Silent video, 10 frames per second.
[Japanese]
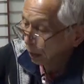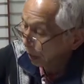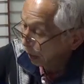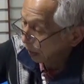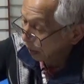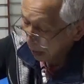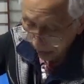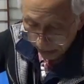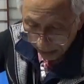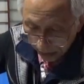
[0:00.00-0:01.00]

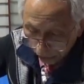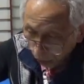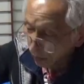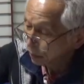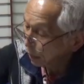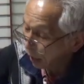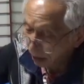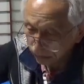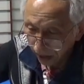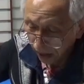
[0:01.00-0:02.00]
えー、特別価
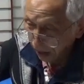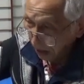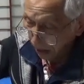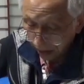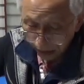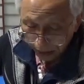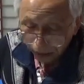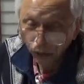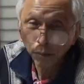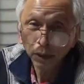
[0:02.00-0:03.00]
格で、え
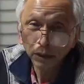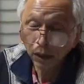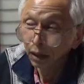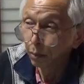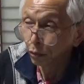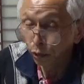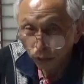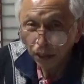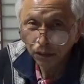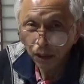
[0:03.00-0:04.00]
やっておりましてでも
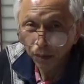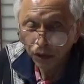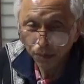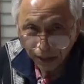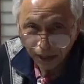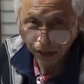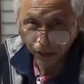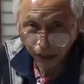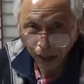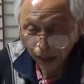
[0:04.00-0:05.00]
増刷はもうしません
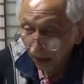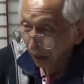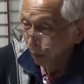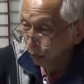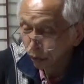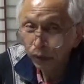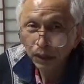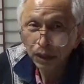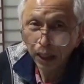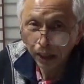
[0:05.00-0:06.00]
のでもうそんな
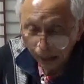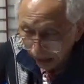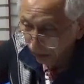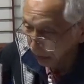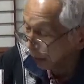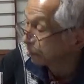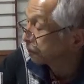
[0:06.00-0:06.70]
時間がないので。